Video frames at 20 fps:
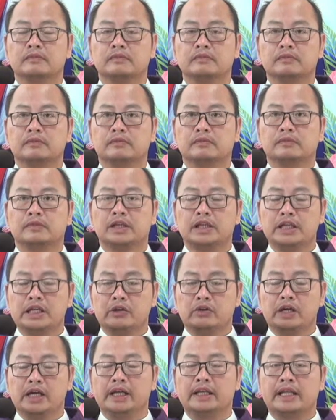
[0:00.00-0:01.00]
Rất nhiều
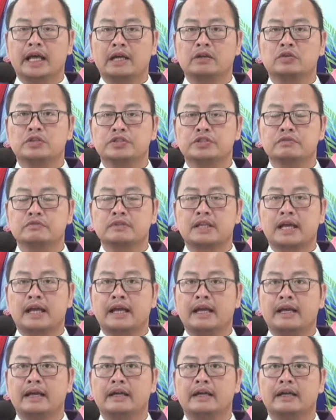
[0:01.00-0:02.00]
người thân của chúng
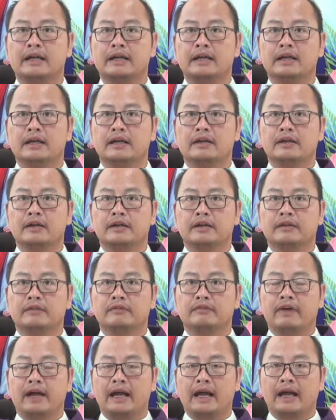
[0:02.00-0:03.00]
ta
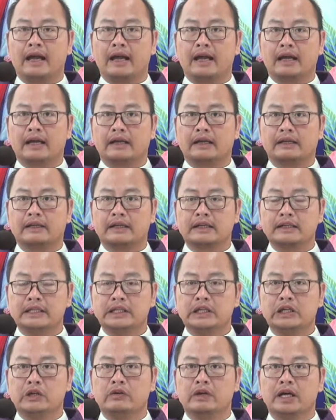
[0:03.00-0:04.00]
và rất
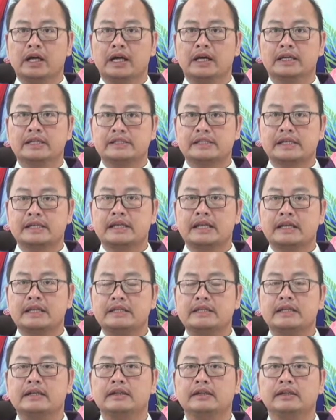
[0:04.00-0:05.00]
nhiều người trên thế
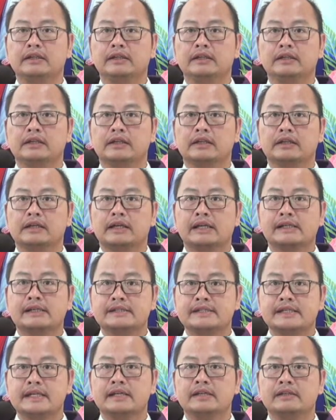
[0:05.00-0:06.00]
giới đã
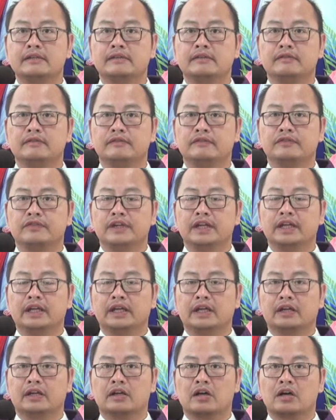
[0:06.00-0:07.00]
chết vì
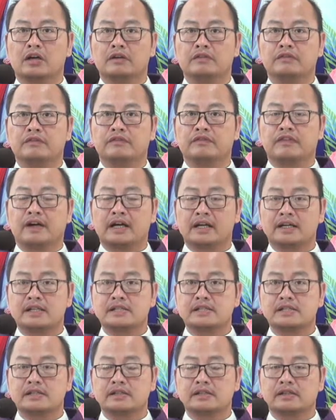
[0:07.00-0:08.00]
con virus
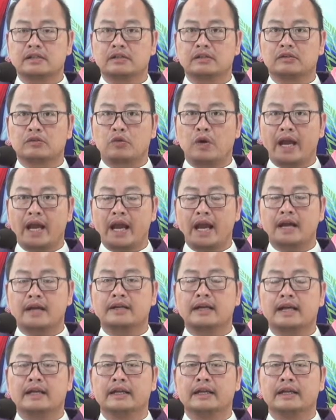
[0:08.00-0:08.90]
quái ác này.